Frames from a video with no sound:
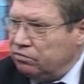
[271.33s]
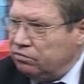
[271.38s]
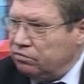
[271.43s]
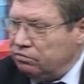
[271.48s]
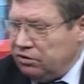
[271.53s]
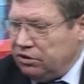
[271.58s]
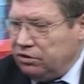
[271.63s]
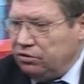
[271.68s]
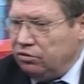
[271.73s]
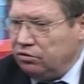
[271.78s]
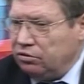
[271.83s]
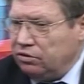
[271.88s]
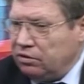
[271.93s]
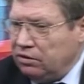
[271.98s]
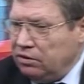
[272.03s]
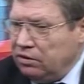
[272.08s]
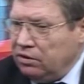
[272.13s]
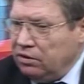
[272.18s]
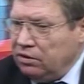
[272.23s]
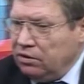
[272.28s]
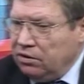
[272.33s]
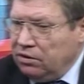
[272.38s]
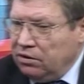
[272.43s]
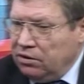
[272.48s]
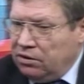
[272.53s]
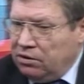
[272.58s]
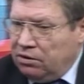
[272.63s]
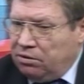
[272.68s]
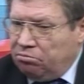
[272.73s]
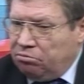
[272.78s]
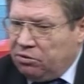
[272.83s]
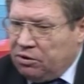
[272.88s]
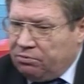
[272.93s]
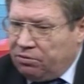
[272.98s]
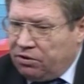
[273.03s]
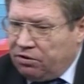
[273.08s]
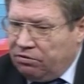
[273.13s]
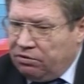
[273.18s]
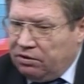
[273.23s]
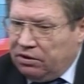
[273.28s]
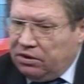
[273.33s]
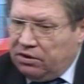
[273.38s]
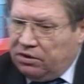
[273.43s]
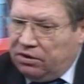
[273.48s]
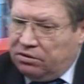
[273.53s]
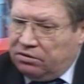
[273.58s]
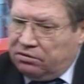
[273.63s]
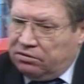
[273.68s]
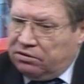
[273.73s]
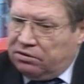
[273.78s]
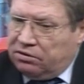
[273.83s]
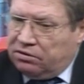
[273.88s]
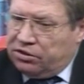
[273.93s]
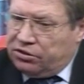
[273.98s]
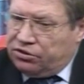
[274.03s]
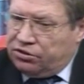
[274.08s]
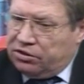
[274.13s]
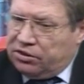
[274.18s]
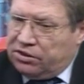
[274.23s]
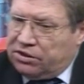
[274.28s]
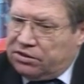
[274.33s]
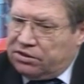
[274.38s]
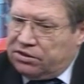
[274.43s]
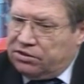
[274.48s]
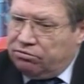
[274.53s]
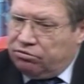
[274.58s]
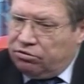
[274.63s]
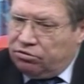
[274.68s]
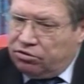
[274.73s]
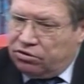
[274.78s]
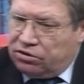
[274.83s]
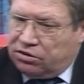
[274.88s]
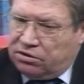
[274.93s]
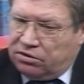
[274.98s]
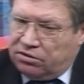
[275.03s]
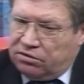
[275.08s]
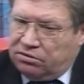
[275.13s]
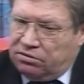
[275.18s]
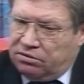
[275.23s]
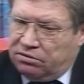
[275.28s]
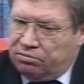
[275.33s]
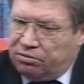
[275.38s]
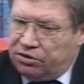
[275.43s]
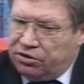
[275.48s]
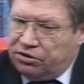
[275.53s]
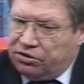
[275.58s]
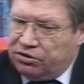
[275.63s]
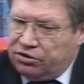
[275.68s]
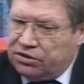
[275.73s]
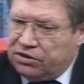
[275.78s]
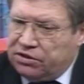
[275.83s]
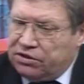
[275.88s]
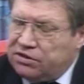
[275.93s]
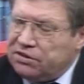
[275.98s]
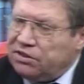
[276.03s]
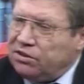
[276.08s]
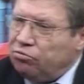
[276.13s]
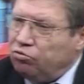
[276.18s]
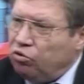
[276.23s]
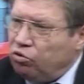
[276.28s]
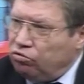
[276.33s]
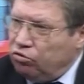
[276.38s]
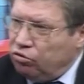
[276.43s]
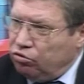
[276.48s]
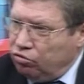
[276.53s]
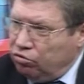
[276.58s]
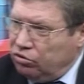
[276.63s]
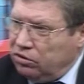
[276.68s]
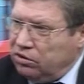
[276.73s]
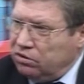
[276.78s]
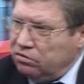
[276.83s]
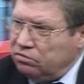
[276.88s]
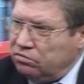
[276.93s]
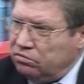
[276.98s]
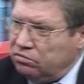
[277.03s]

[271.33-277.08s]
Дает. Мы провели, начиная с 90 практически седьмого года,